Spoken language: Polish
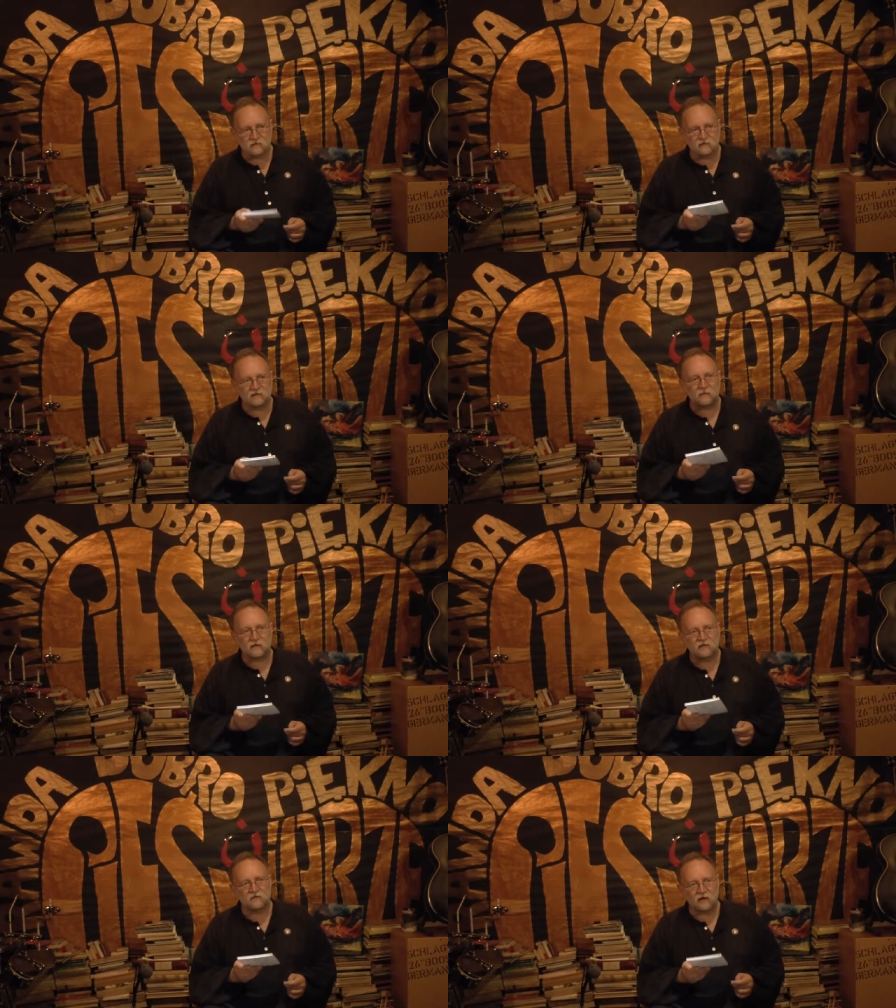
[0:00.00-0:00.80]

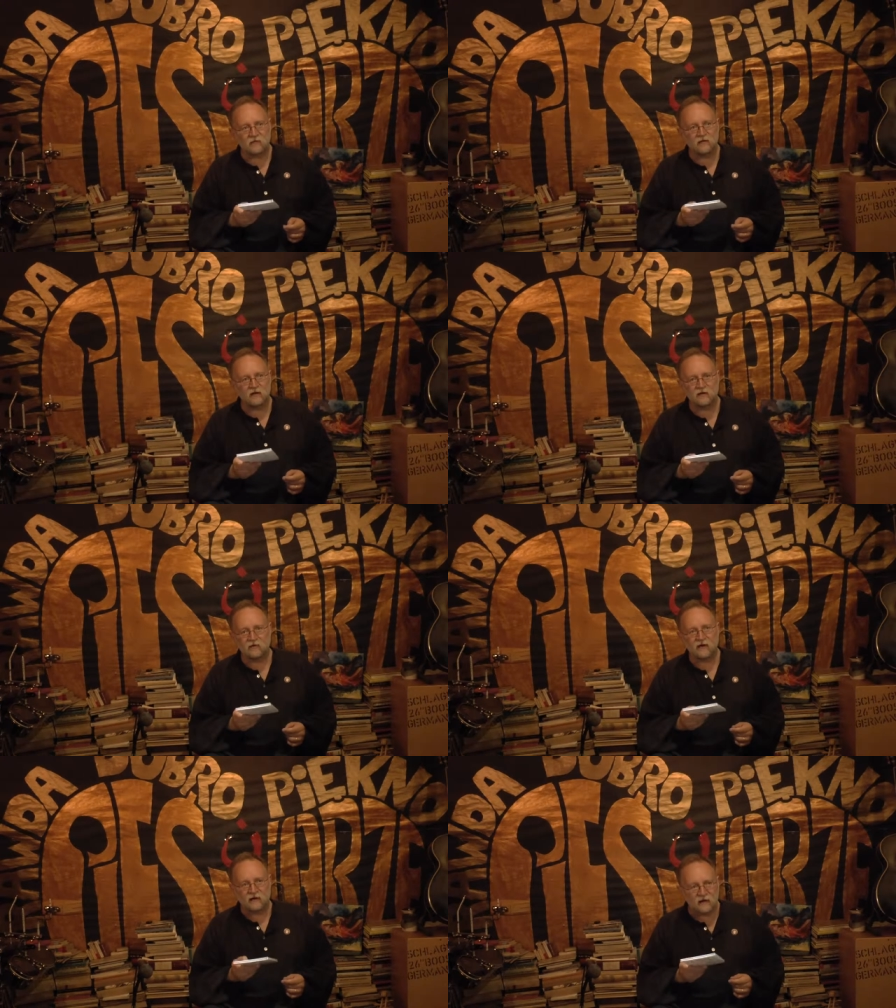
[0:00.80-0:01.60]
zapracowała mu na jego
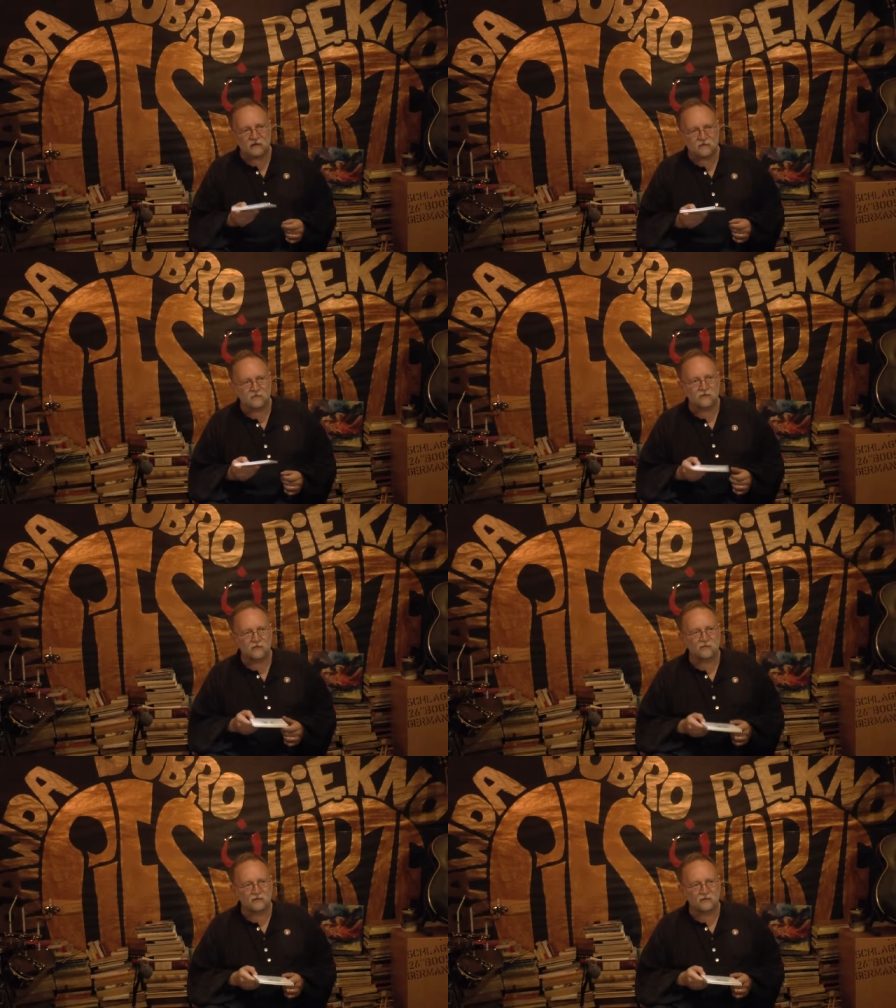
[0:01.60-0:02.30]
karierę w wieku